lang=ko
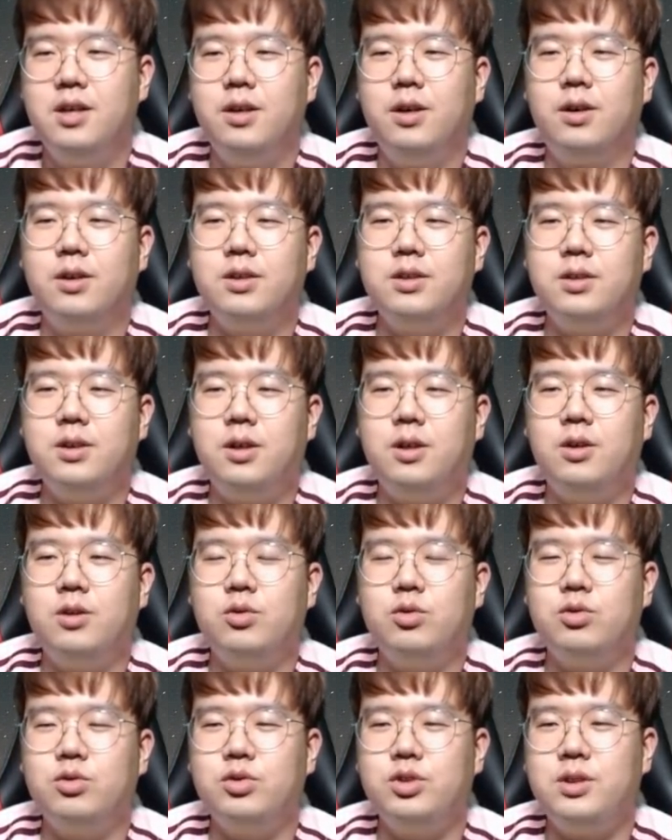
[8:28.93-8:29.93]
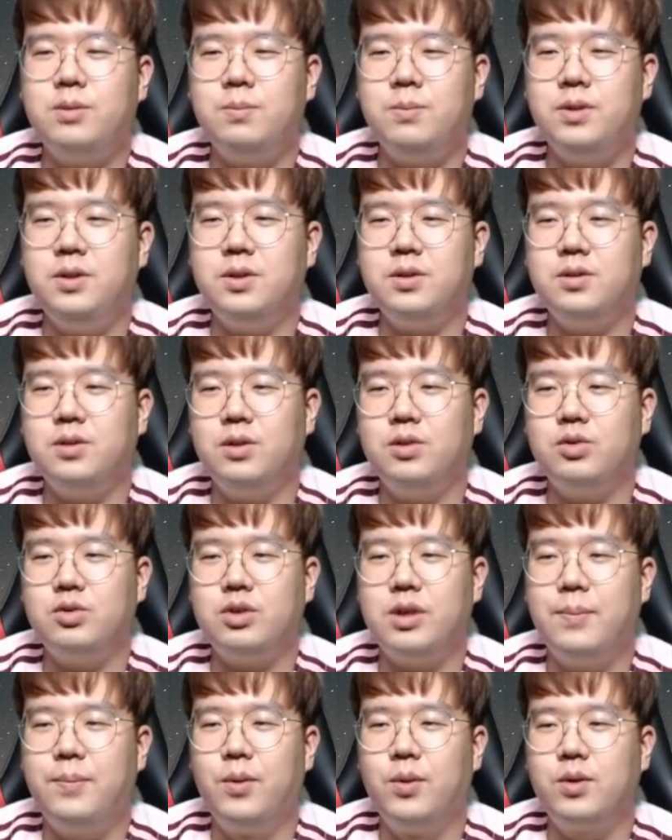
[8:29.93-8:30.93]
여기서 투수 신민혁
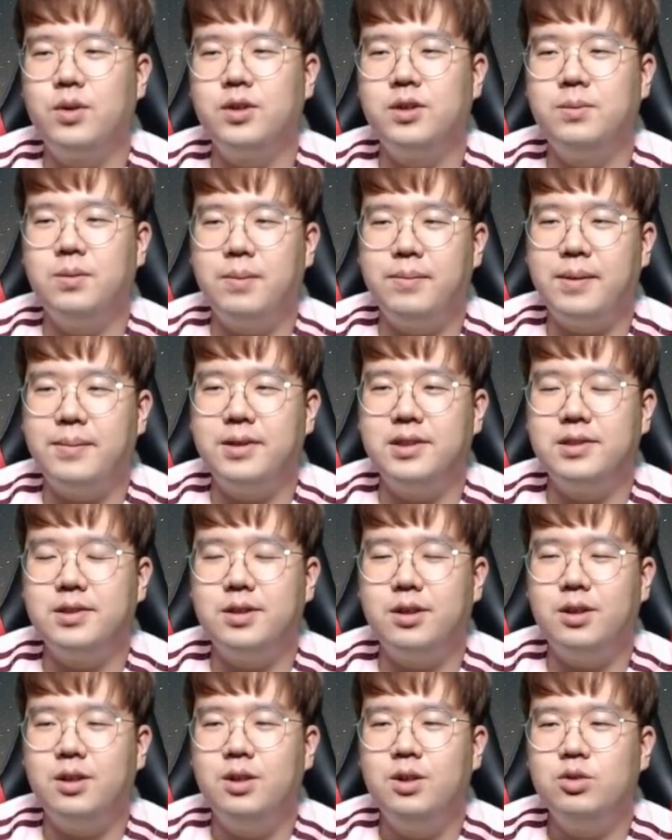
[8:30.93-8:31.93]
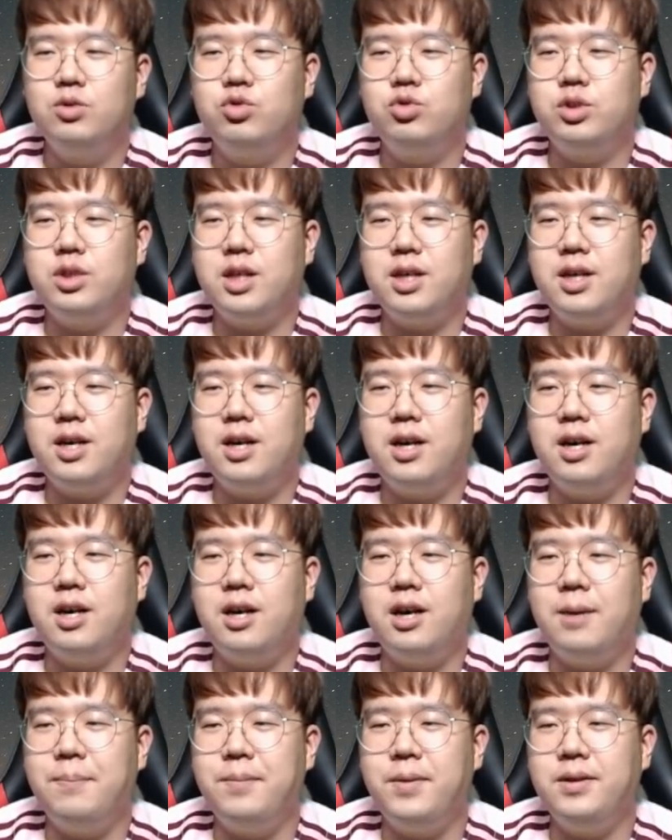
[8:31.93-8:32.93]
선수가 보크를 범하면서 주자가
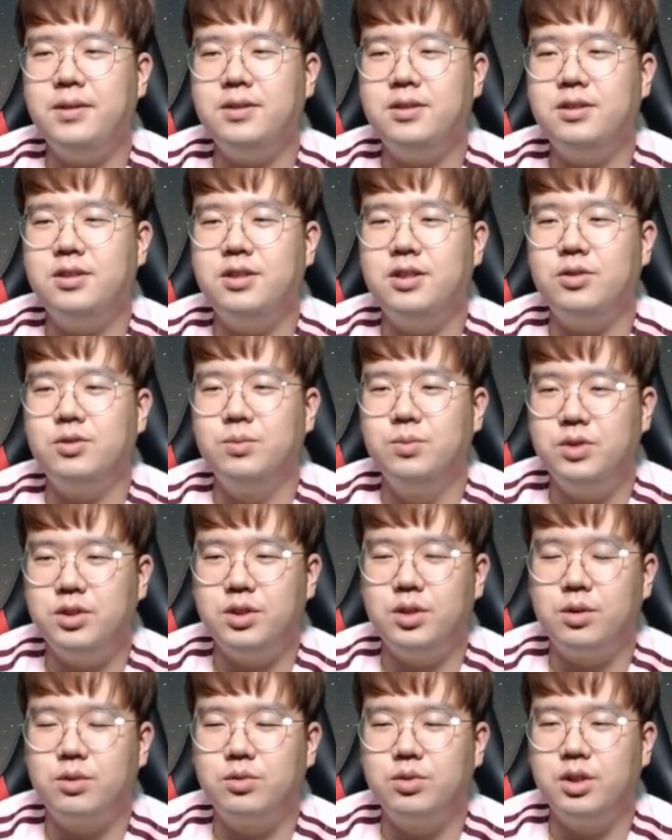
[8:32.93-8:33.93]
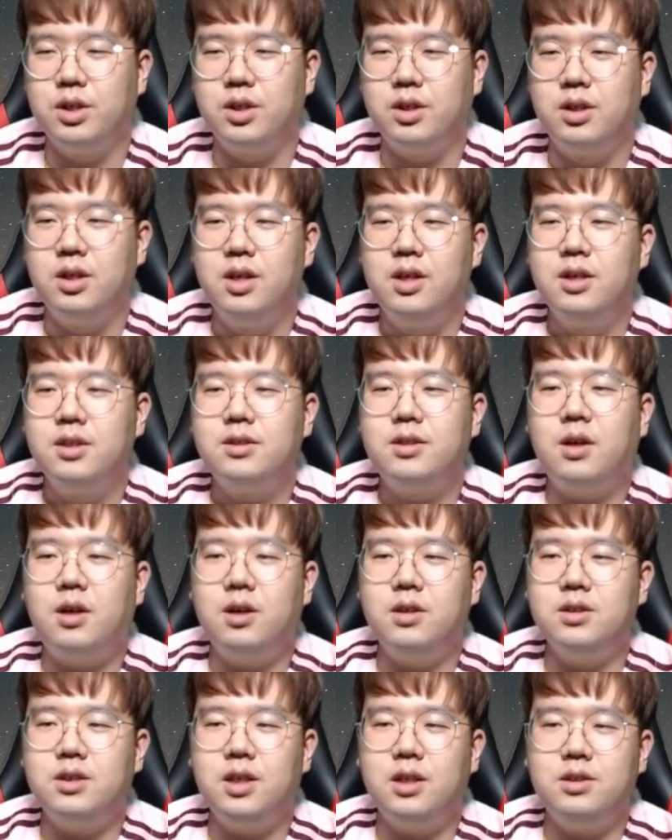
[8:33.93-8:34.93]
한 베이스씩 움직였고요.
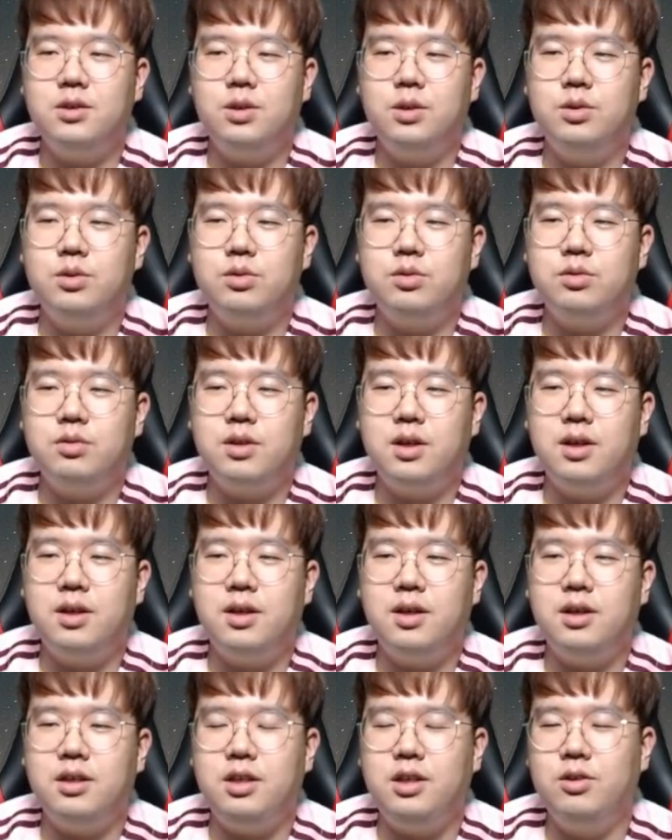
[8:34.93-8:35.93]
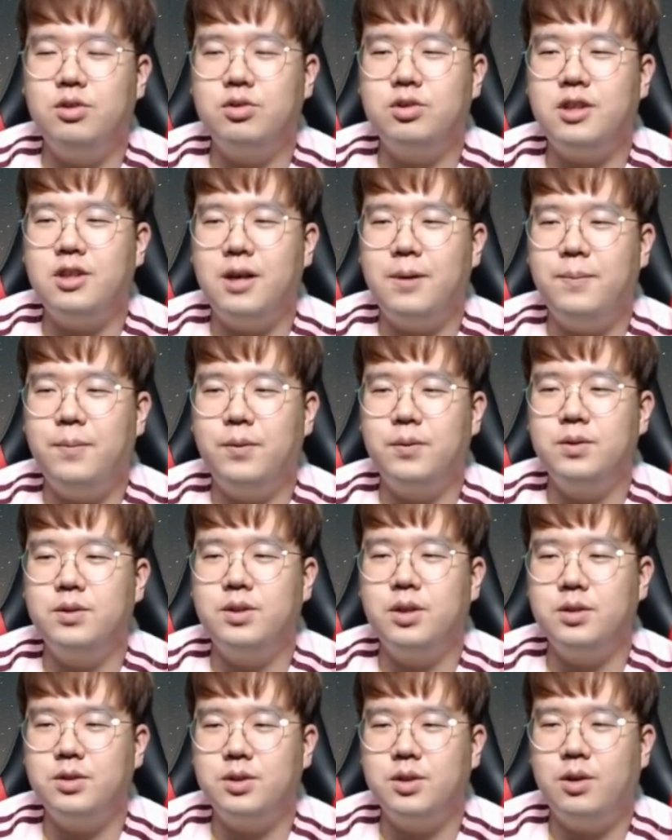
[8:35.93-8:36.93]
서건창 선수가 2루스 땅볼을
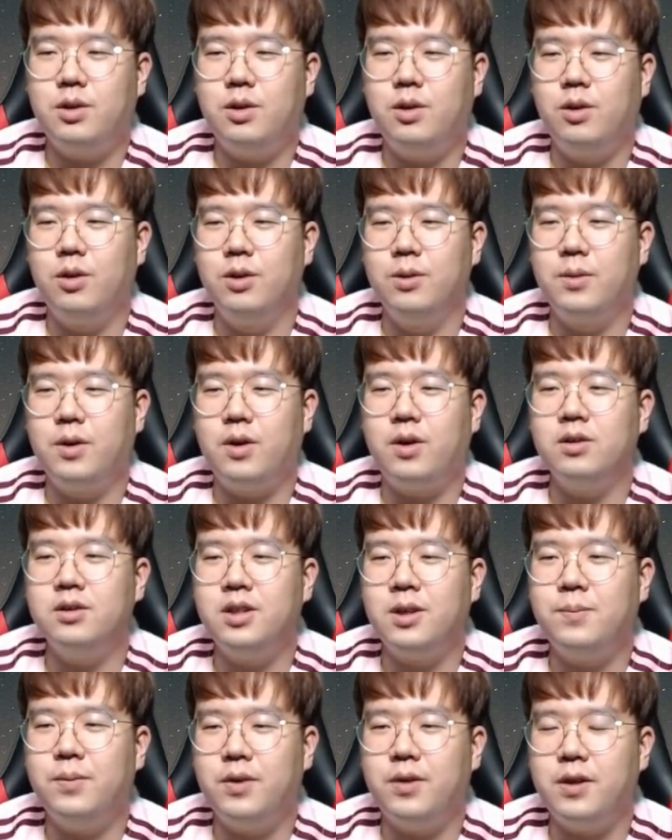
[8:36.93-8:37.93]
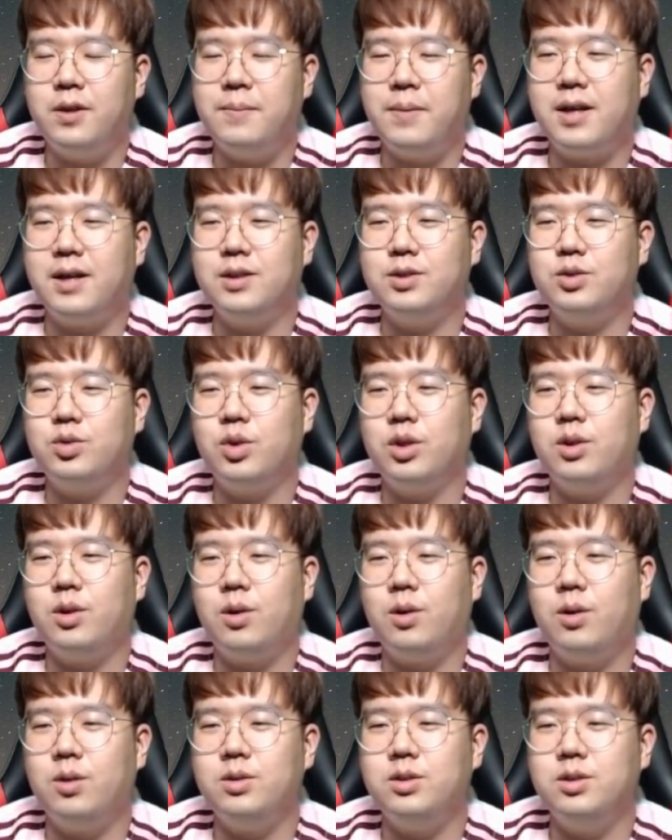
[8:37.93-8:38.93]
쳤죠. 거의 뭐 컨택 플레이 바깥쪽에
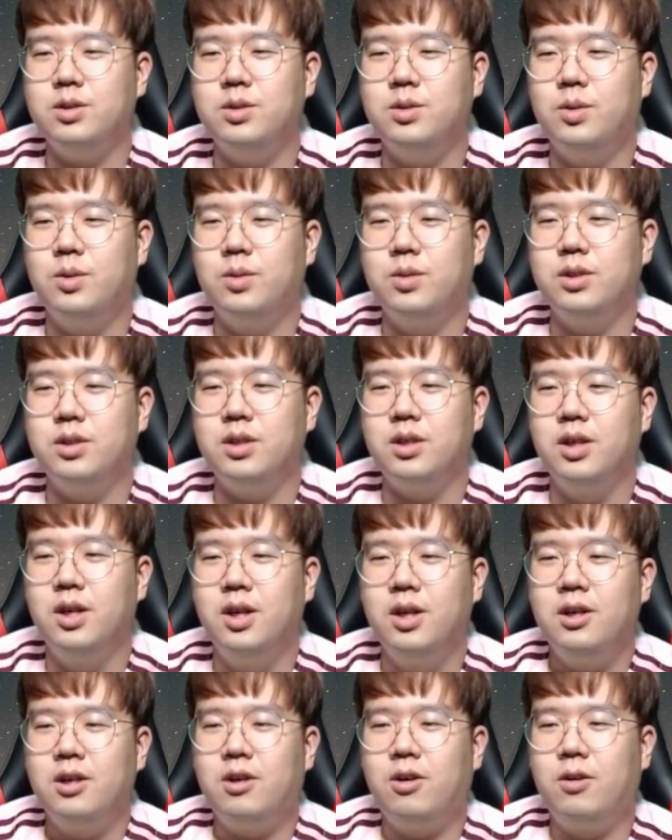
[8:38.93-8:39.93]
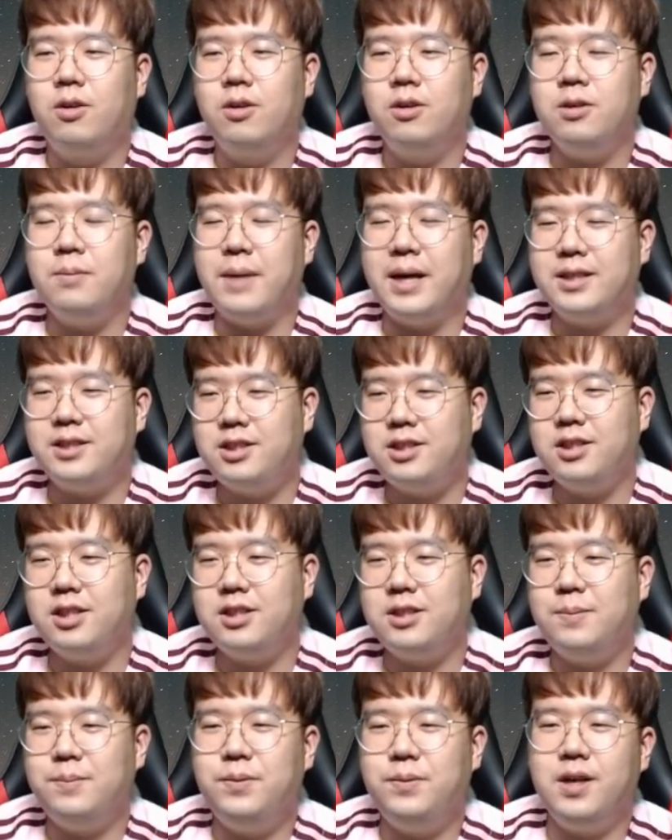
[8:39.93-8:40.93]
떨어지는 공을 거의
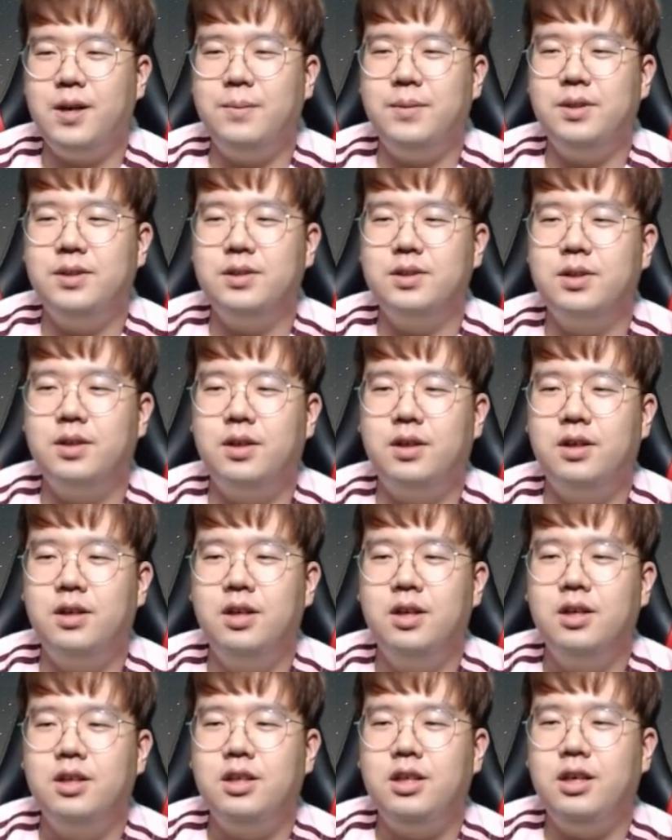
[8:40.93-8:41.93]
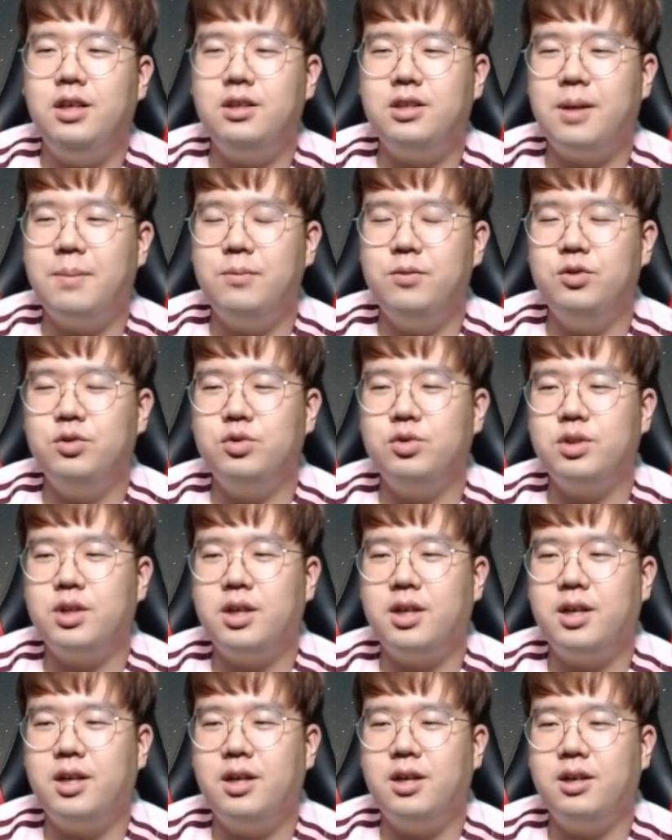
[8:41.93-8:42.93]
마치다시피 하면서
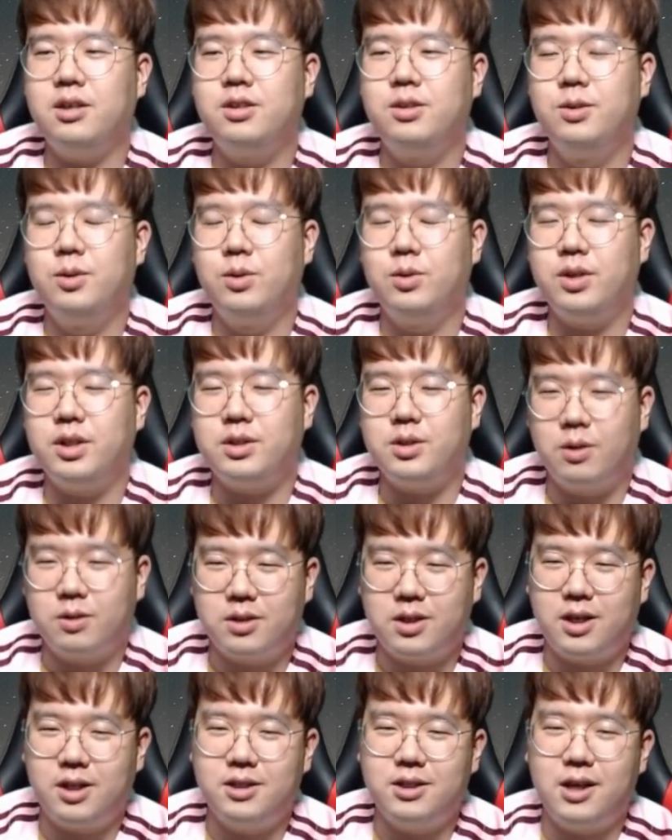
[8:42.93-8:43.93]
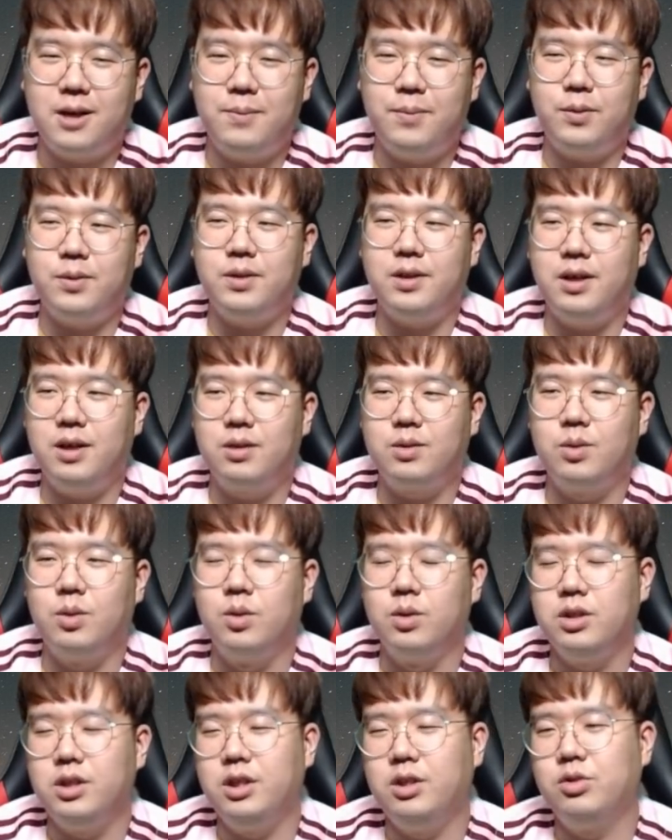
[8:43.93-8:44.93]
3루주자가 들어오게 적당한 땅볼이 나왔고
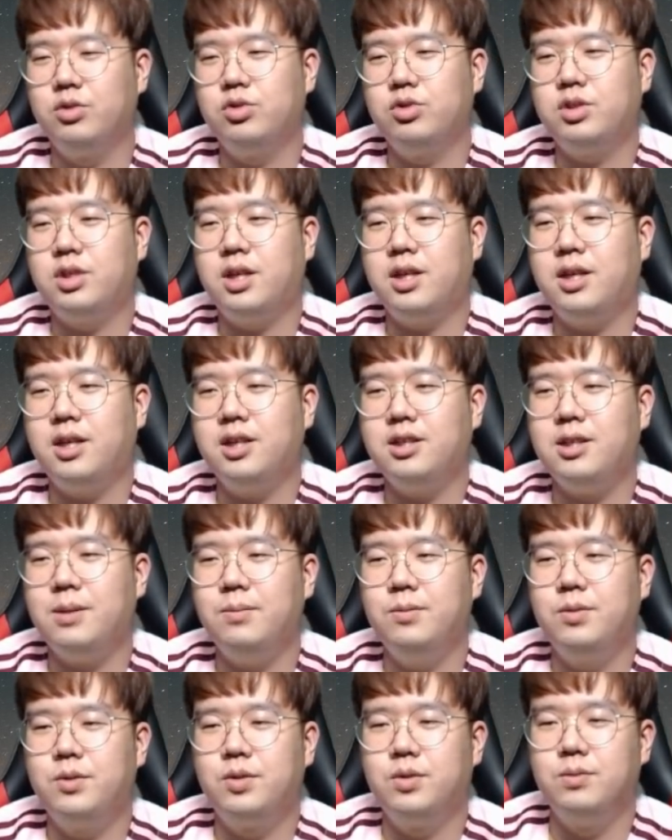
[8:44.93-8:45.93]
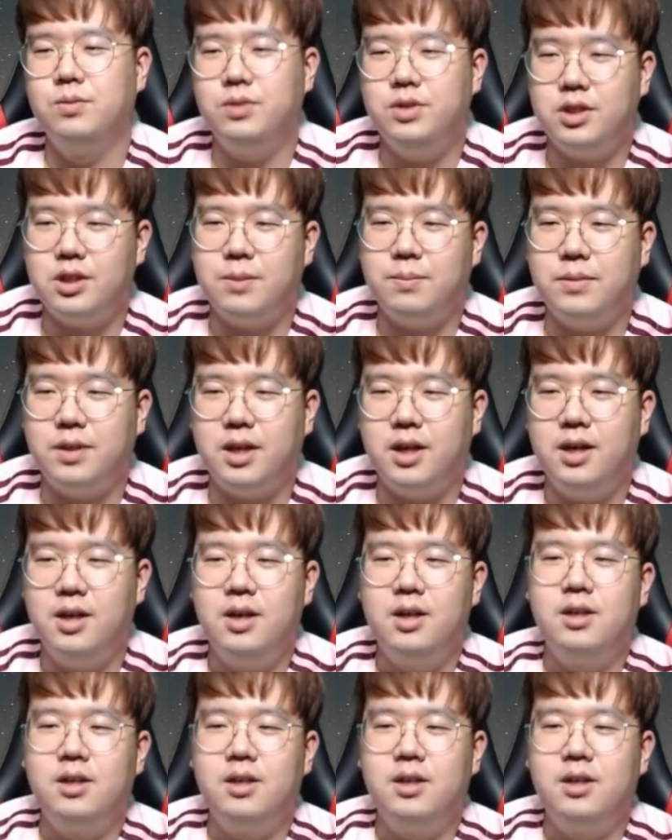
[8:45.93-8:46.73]
2루주자가 3루로 움직입니다.